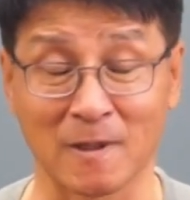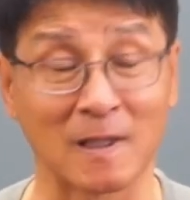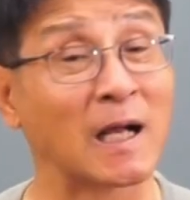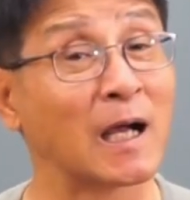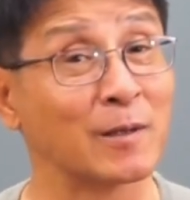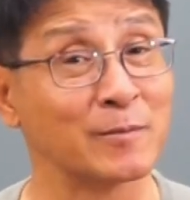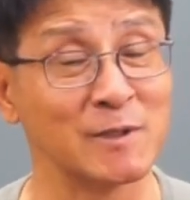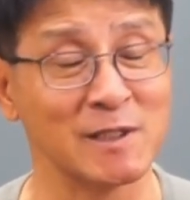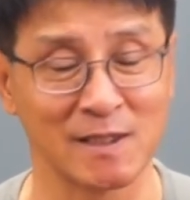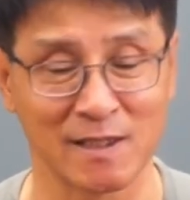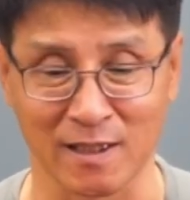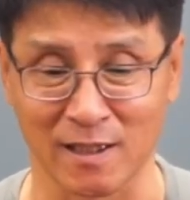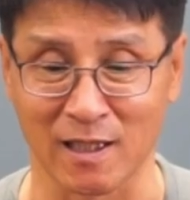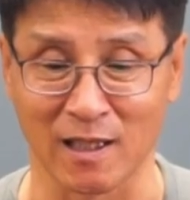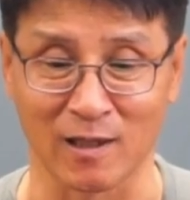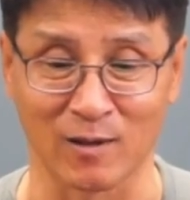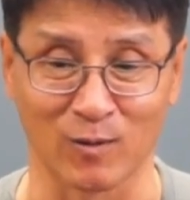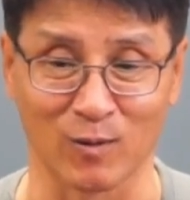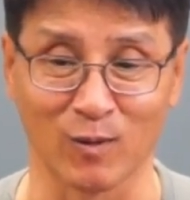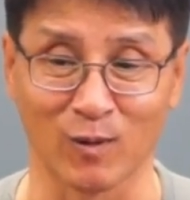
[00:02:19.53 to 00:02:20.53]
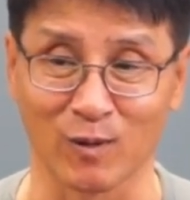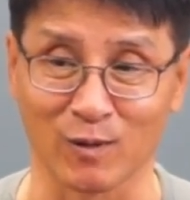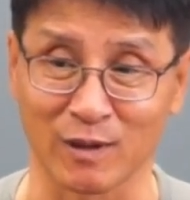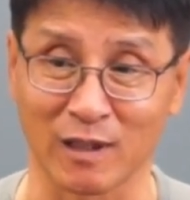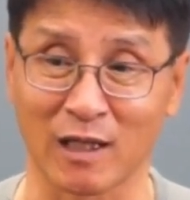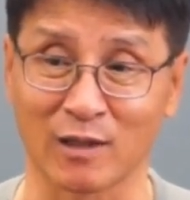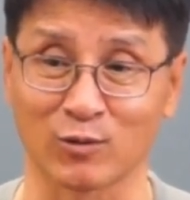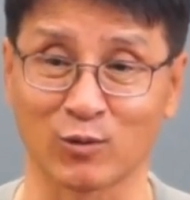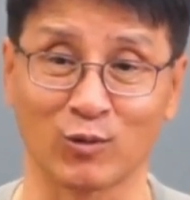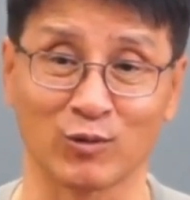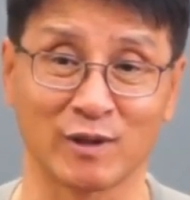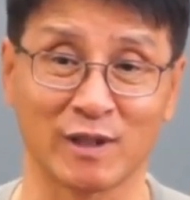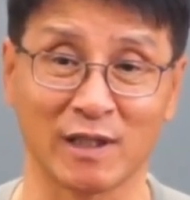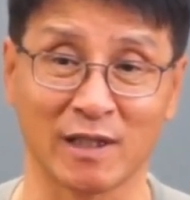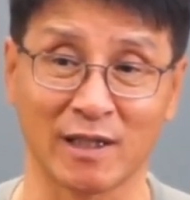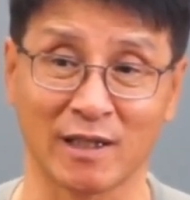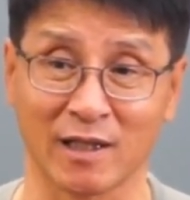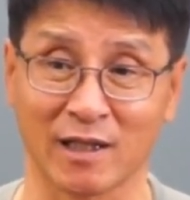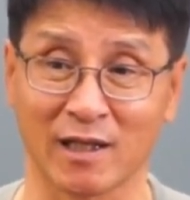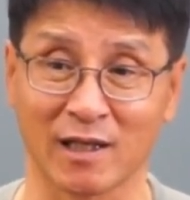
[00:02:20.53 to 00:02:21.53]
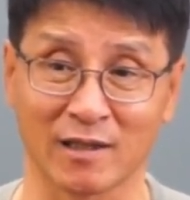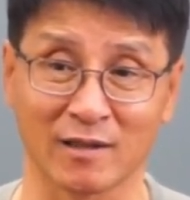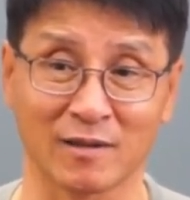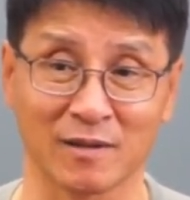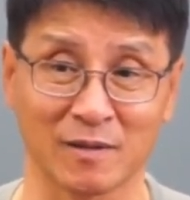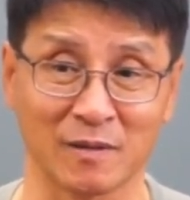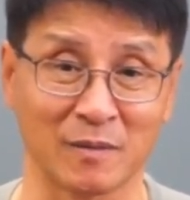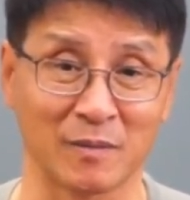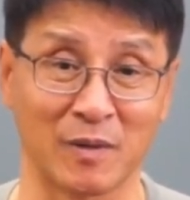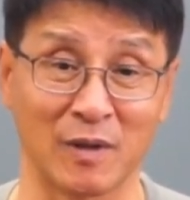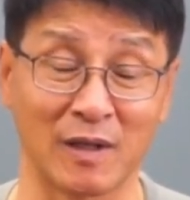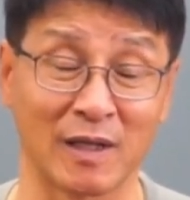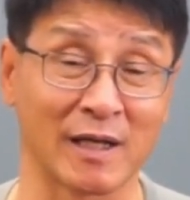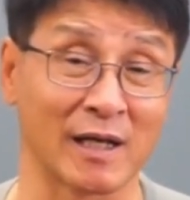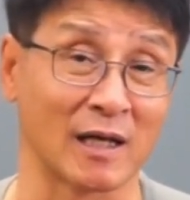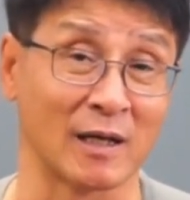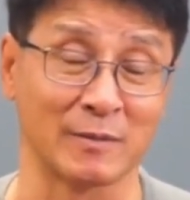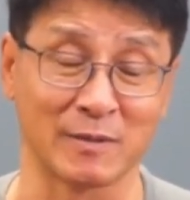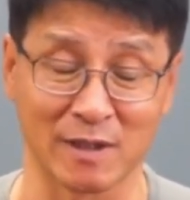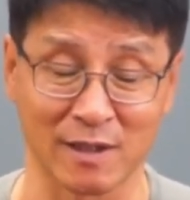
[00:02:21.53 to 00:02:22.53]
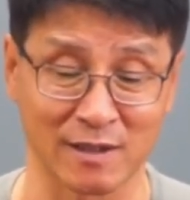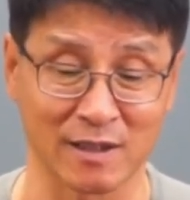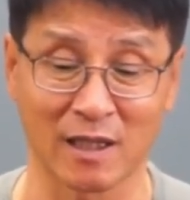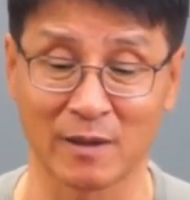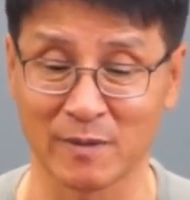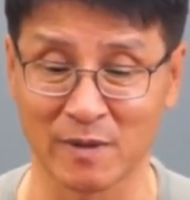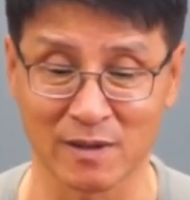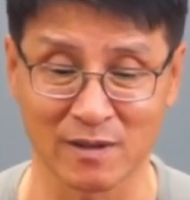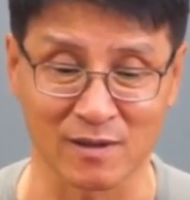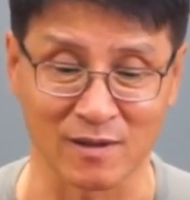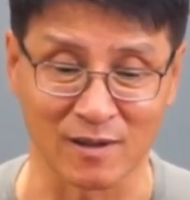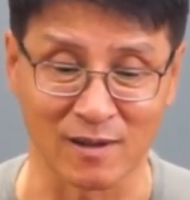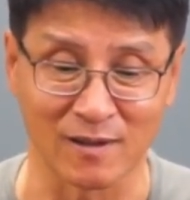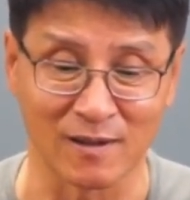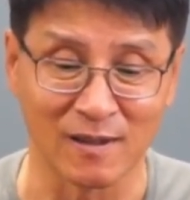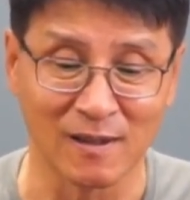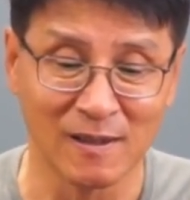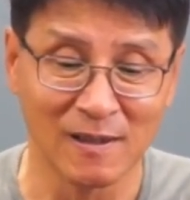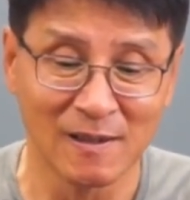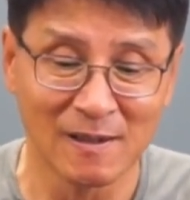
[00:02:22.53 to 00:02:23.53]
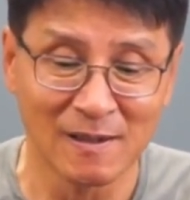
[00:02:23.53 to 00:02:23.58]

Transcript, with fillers: 가미 시계하고 다 동시에 이렇게 번갈아 가면서 차면서